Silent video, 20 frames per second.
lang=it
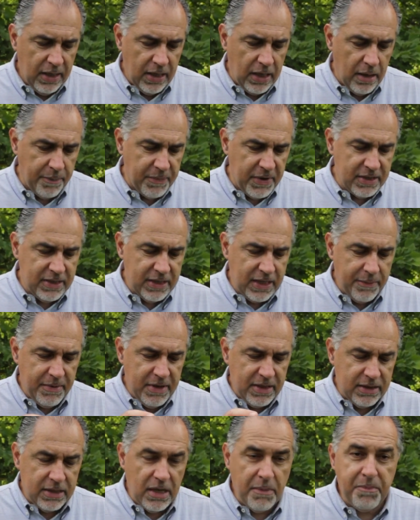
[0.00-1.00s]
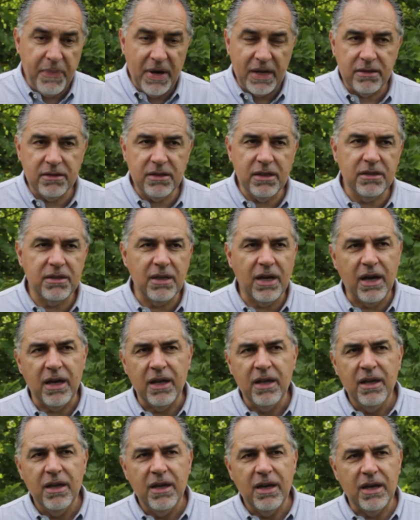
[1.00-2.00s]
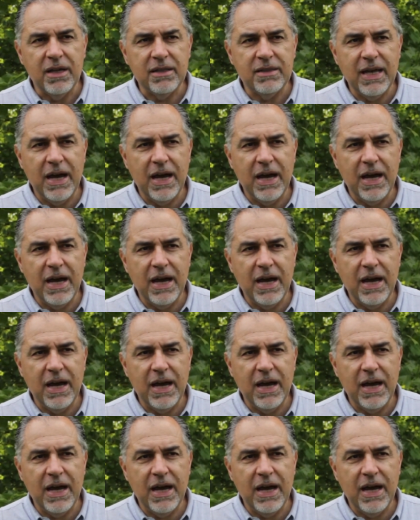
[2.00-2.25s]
eh, praticamente è partita eh,